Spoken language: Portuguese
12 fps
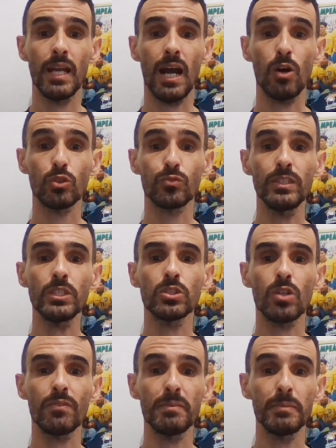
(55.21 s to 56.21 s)
aos
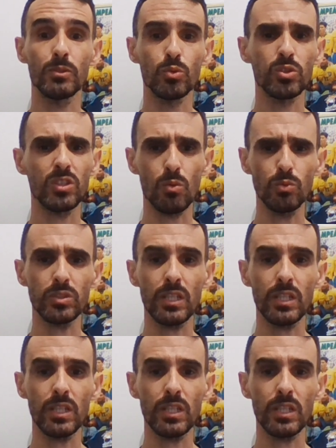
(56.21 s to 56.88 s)
29 minutos e alguns